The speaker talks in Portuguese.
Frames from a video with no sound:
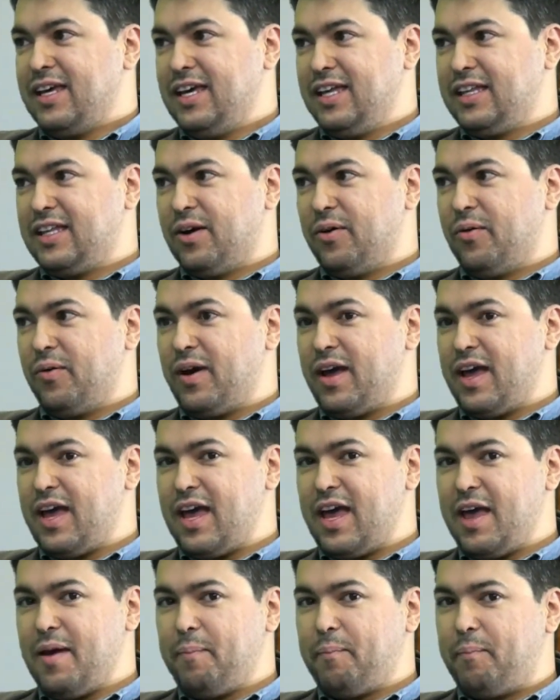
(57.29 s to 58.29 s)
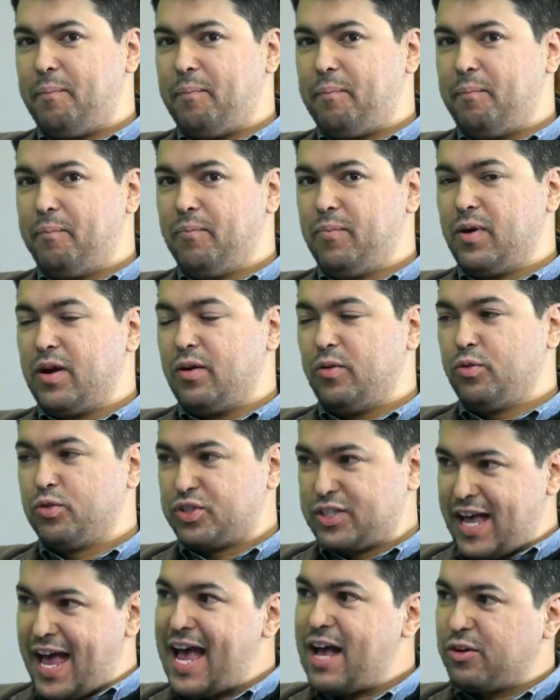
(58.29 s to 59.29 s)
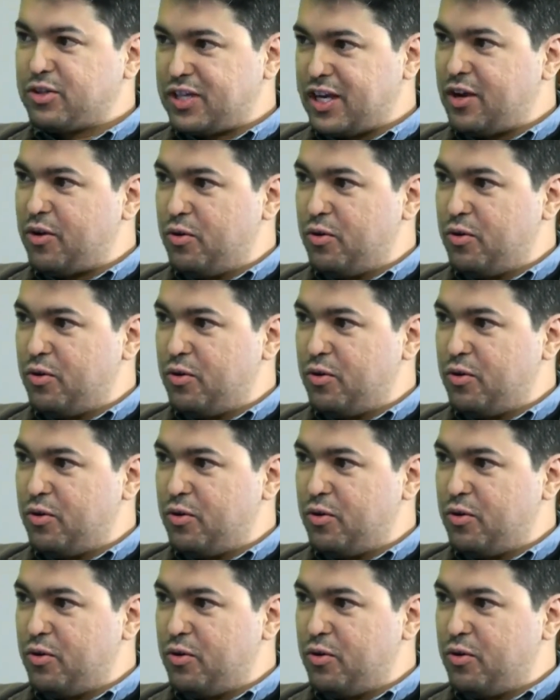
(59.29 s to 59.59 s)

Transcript: Então, é, é usar os